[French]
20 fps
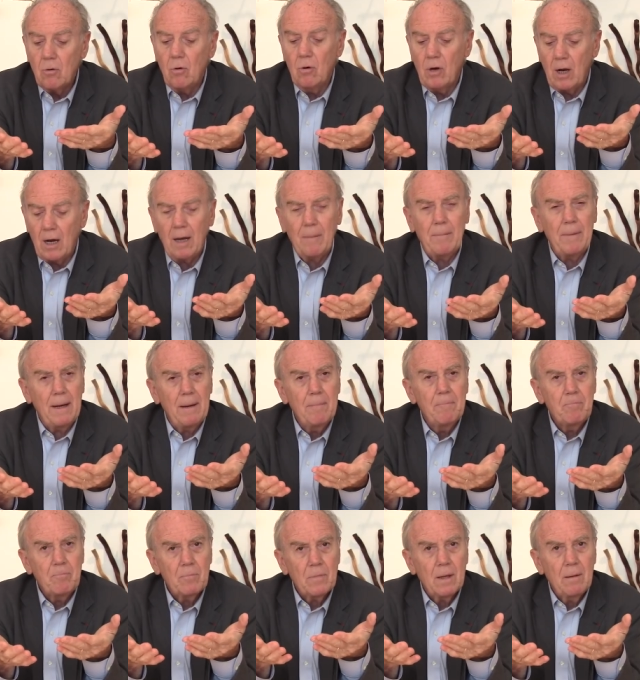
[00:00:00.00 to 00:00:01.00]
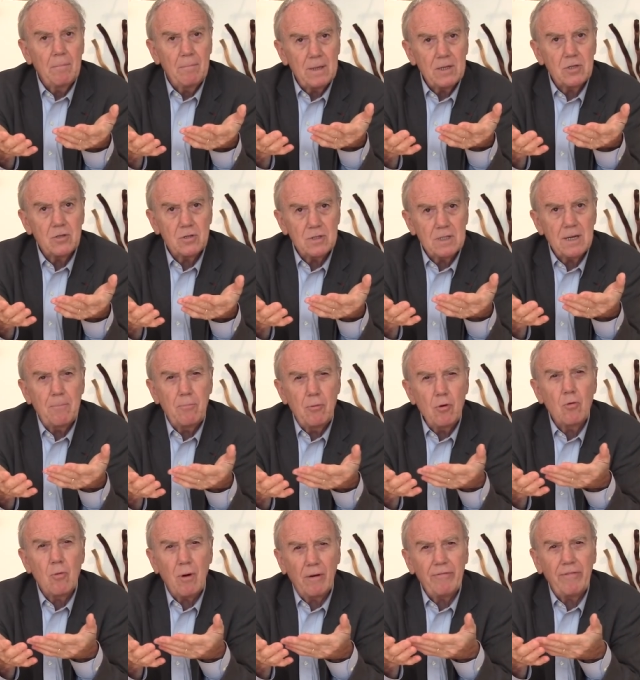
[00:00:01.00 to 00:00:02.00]
oh là là, mais, mais je ne sais
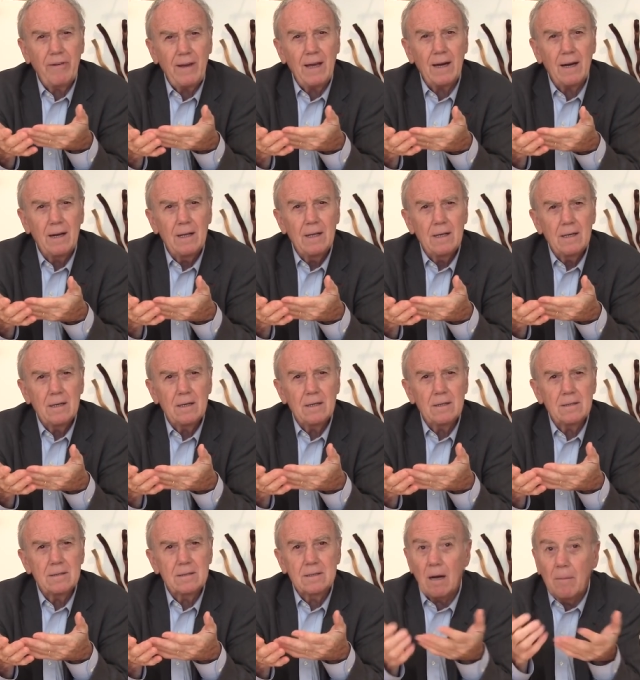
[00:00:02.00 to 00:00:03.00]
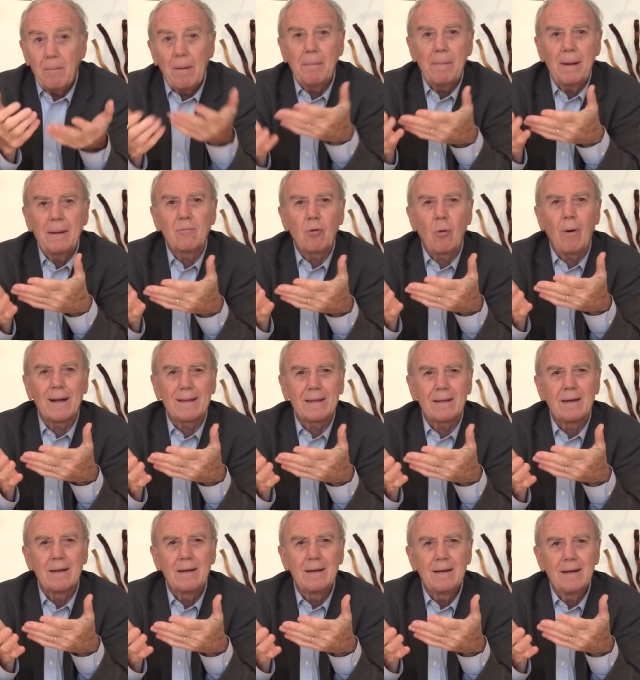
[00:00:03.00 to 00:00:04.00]
plus quoi faire euh, sans ma main
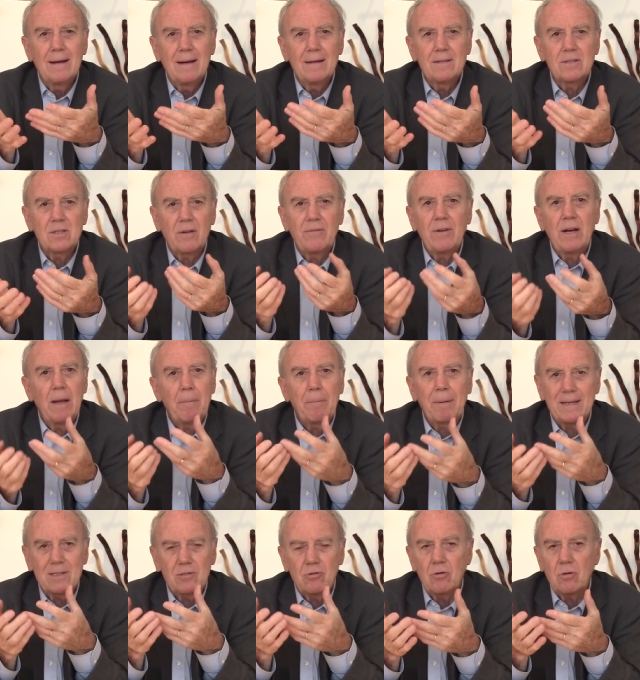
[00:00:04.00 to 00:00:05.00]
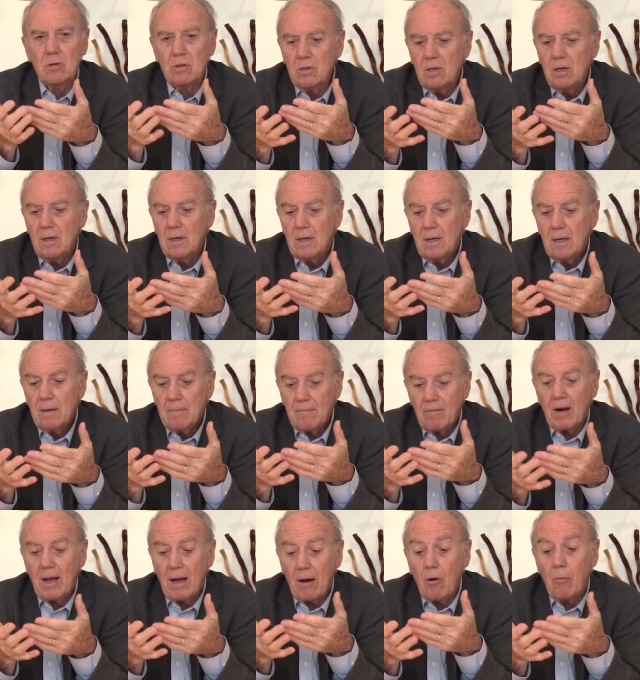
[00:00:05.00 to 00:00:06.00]
droite. J'avais l'impression que
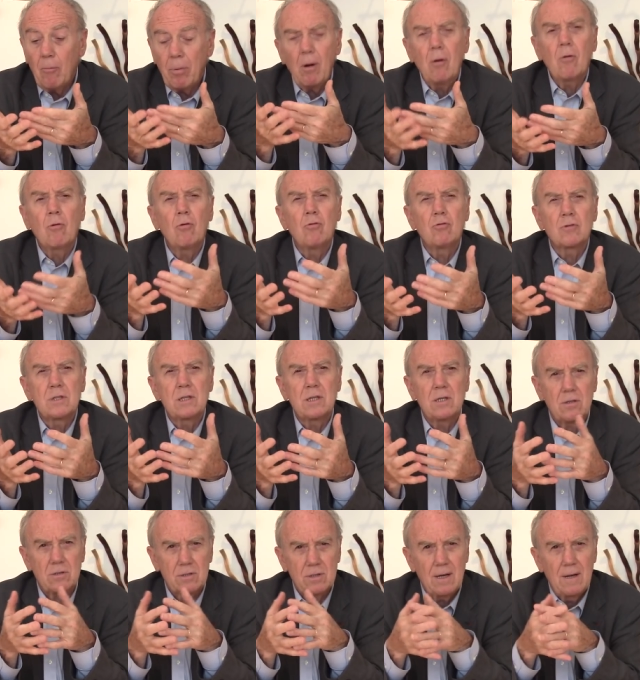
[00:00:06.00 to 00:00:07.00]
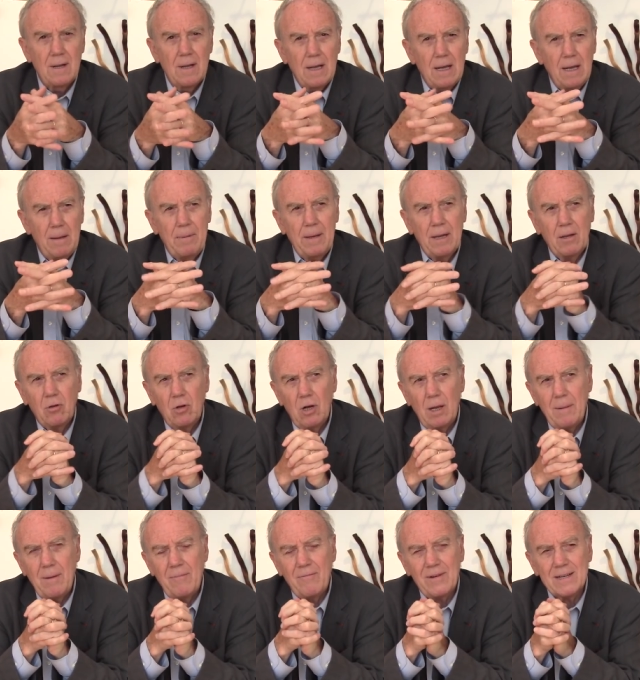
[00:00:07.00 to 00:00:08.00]
voilà, on prend conscience. Et eh bien de
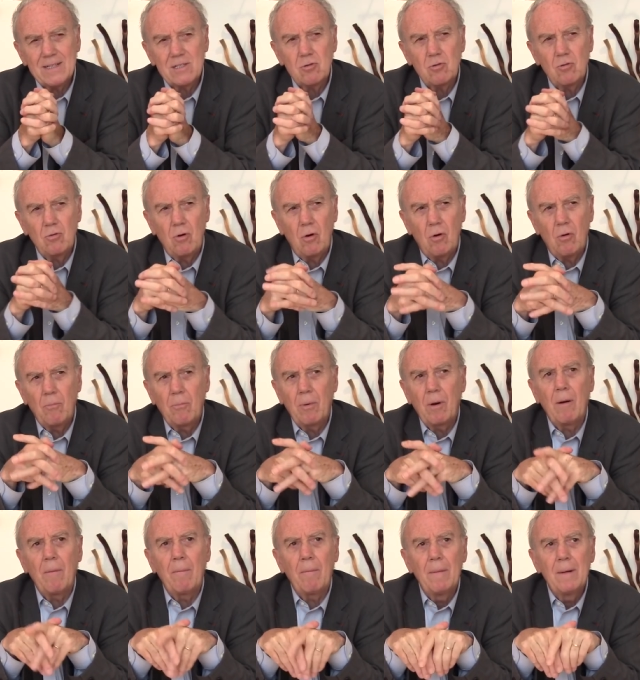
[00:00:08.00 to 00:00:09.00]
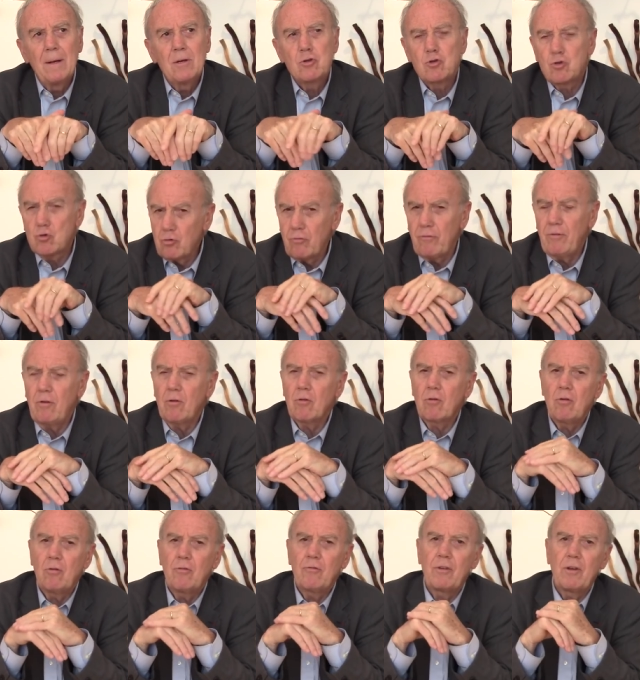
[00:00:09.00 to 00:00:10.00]
la même façon, on prend souvent
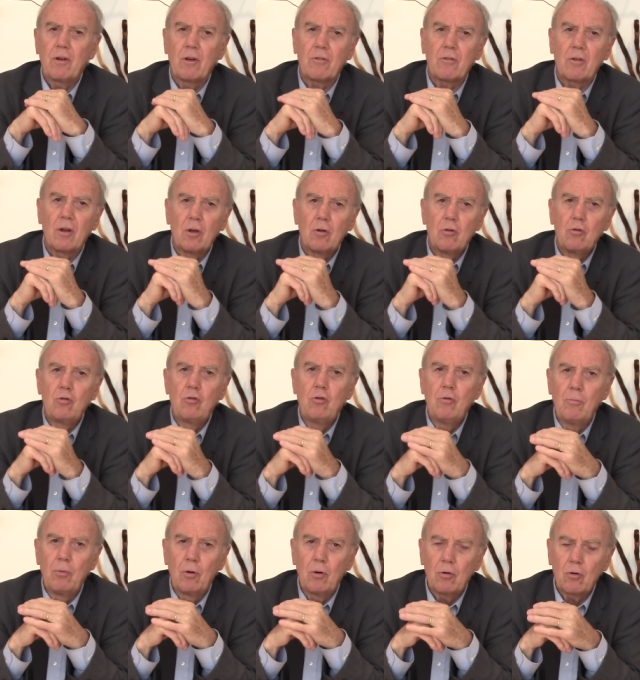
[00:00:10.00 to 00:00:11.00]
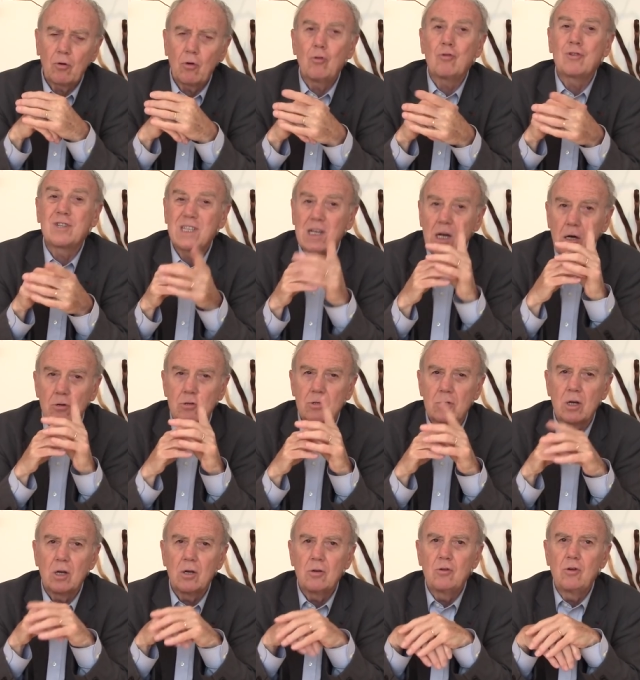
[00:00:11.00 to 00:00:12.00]
conscience du
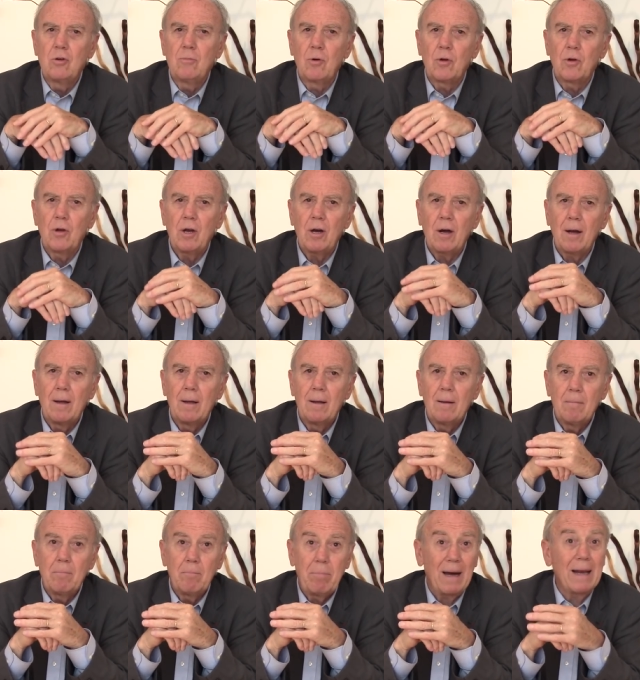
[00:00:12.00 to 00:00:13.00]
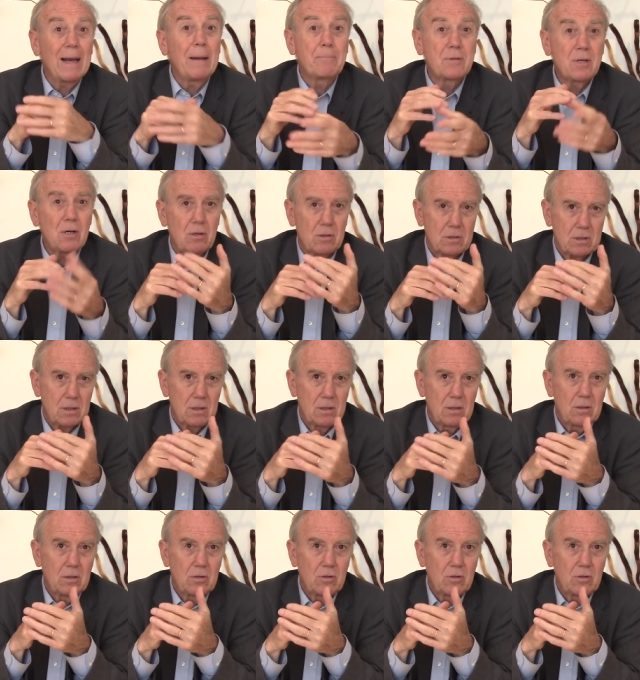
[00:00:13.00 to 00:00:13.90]
conscience du bonheur par l'absence